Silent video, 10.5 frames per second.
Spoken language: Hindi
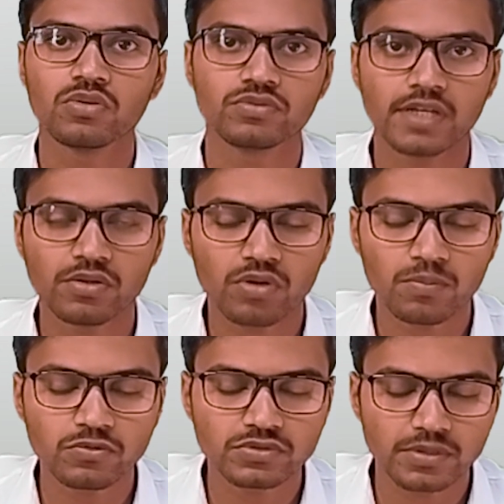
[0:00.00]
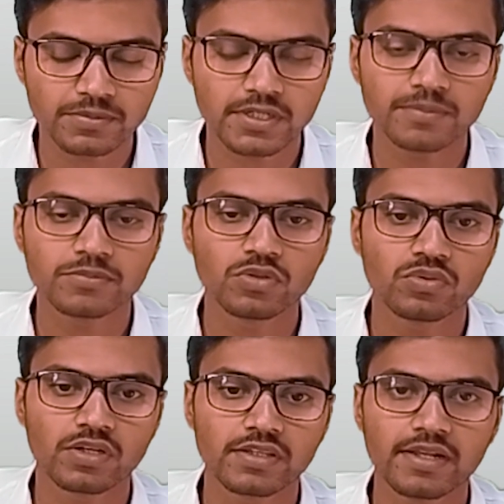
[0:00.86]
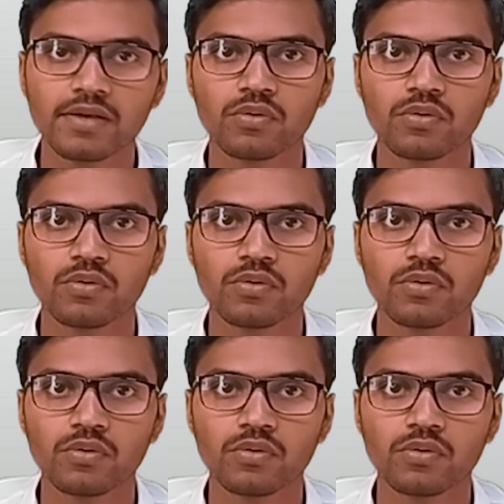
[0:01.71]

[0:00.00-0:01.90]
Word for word: तो चैनल को आपको सब्सक्राइब जरूर कर देना है